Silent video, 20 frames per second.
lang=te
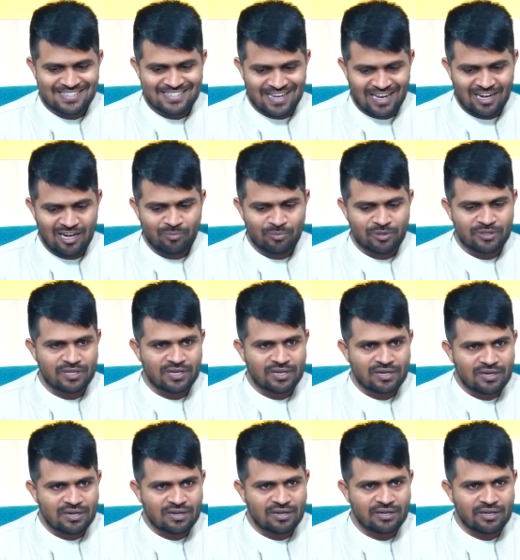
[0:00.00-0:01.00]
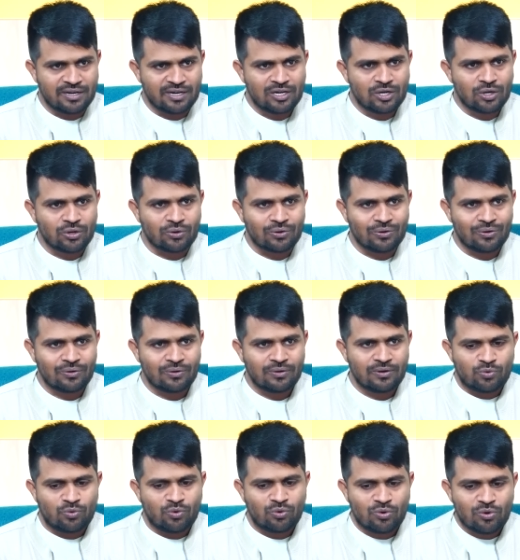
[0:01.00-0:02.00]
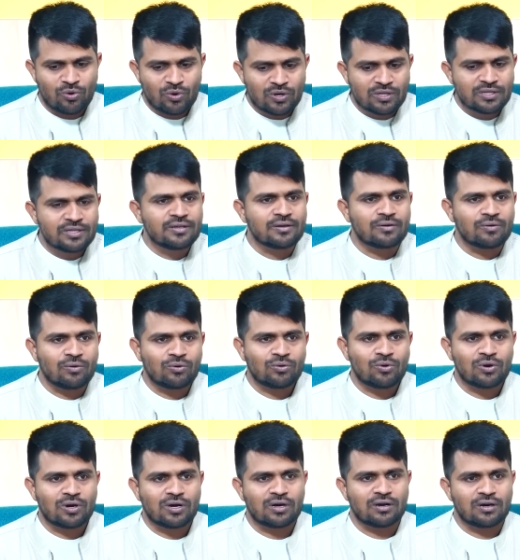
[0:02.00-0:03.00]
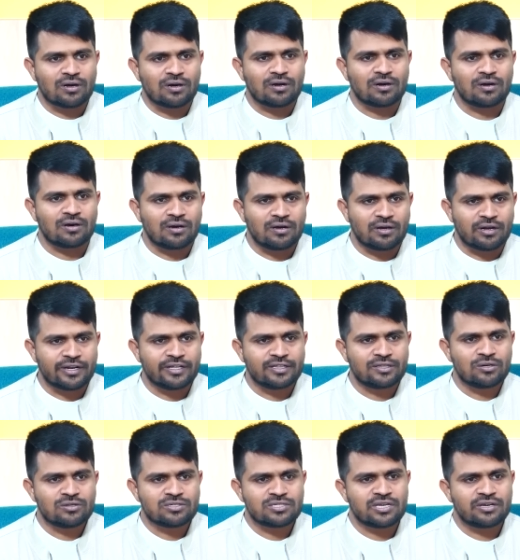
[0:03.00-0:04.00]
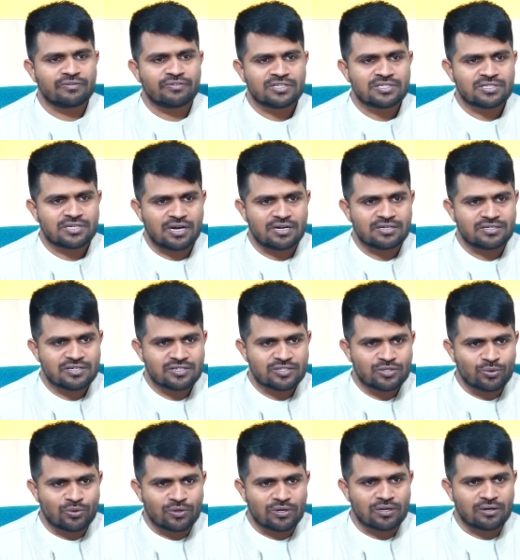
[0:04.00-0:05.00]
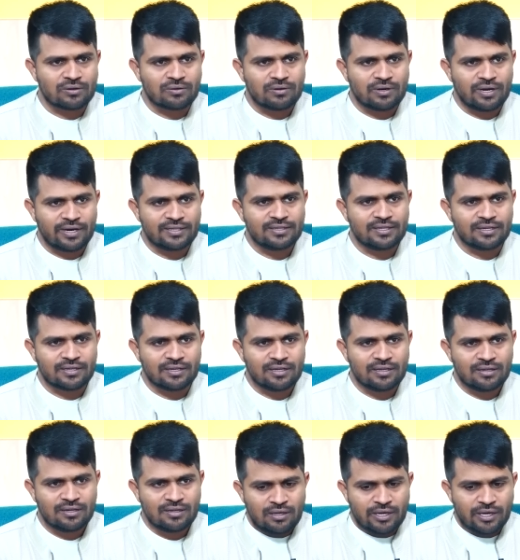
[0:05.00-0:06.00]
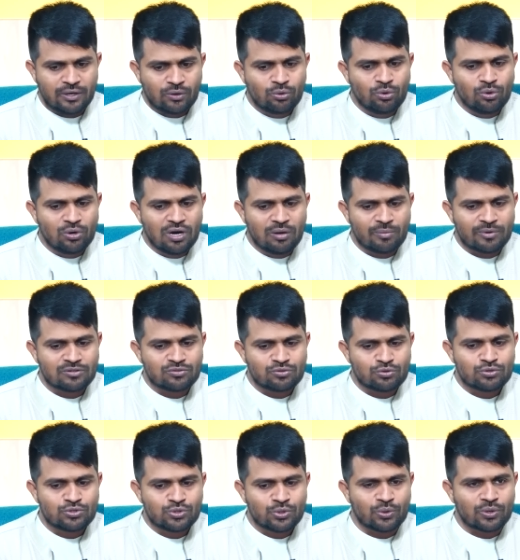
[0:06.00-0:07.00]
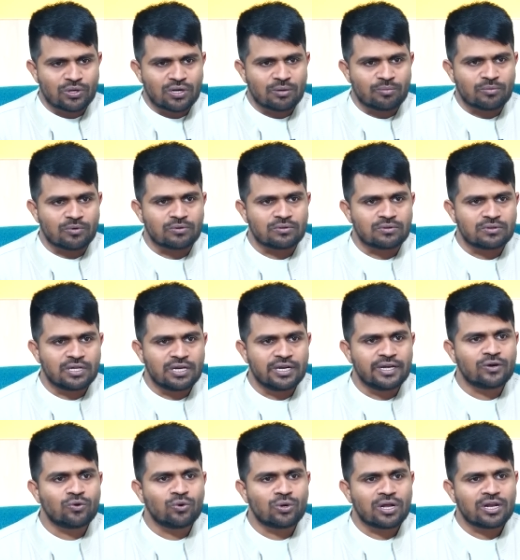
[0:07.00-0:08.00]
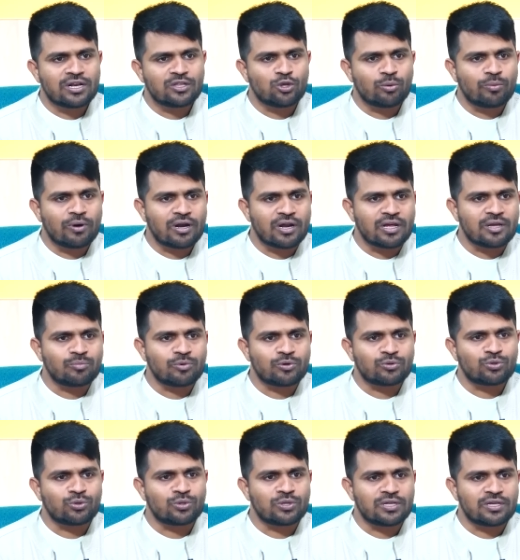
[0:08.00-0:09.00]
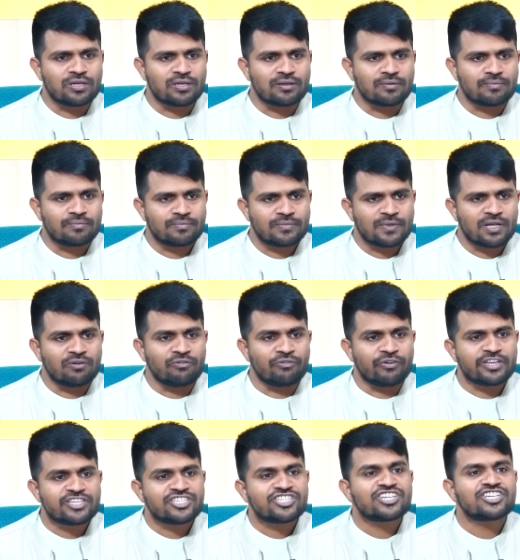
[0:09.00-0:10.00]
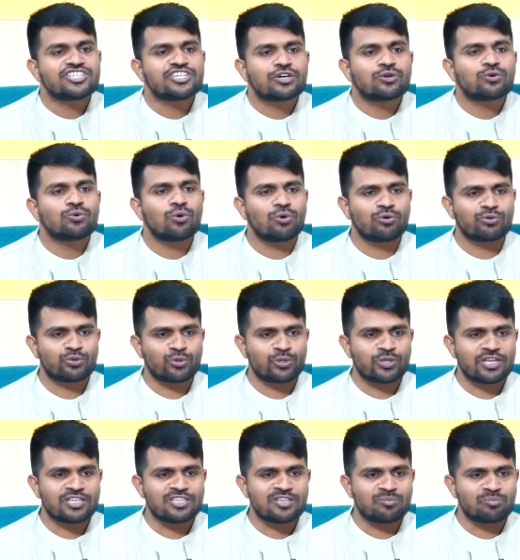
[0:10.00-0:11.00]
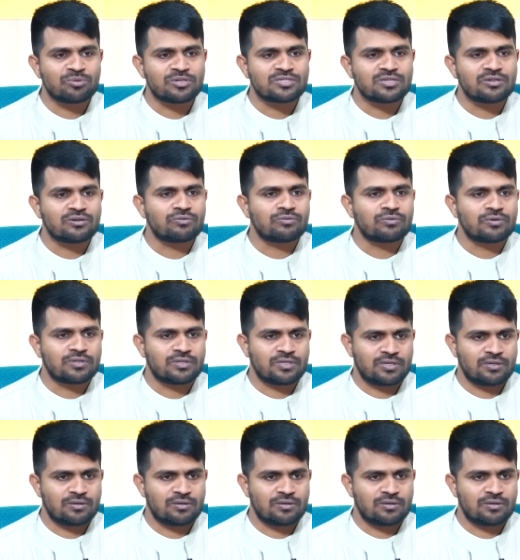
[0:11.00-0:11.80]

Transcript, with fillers: చాలా మంది అంటే ఇంట్లో ఒక్కొక్కరిది ఒక్కొక్క రీతిలో సేవింగ్స్ స్టార్ట్ చేస్తూ ఉంటారు అయితే ఎక్కువగా మనం చూస్తూ ఉంటాము తెలియకుండానే దుబారా అయిపోతుంది వేస్టేజ్ ఎక్కువ అవుతుంది అని చెప్పేసి అంటుంటుంది